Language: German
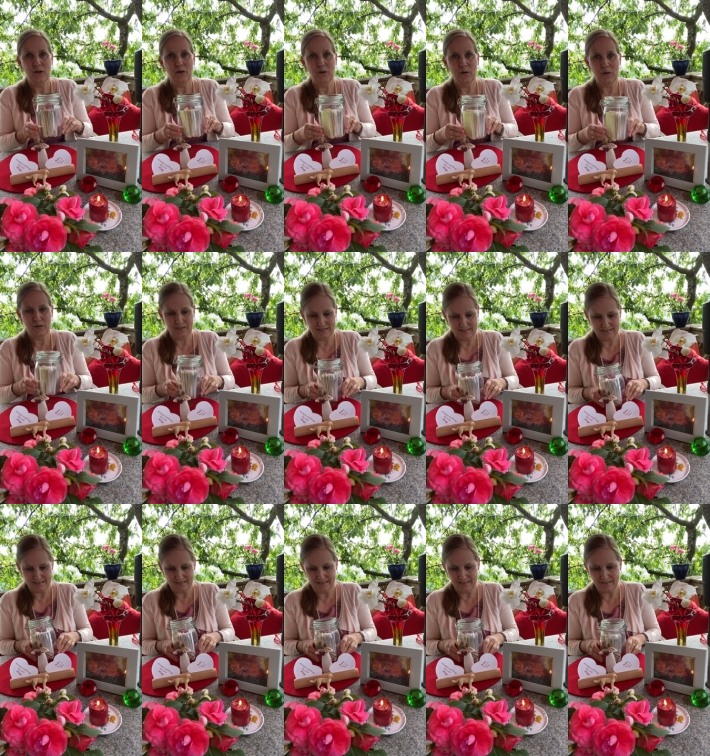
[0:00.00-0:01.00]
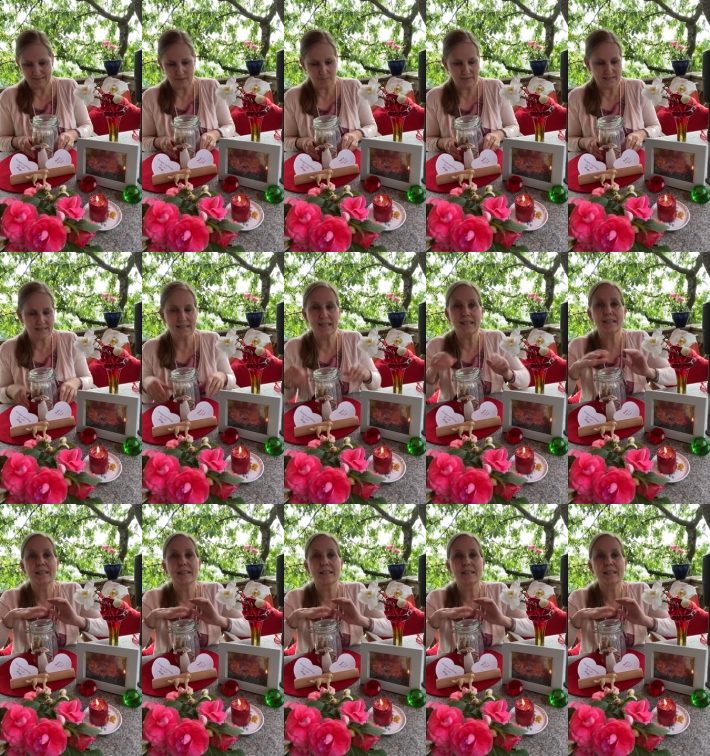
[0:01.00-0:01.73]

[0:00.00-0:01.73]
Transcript: und äh, ich habe mir gedacht,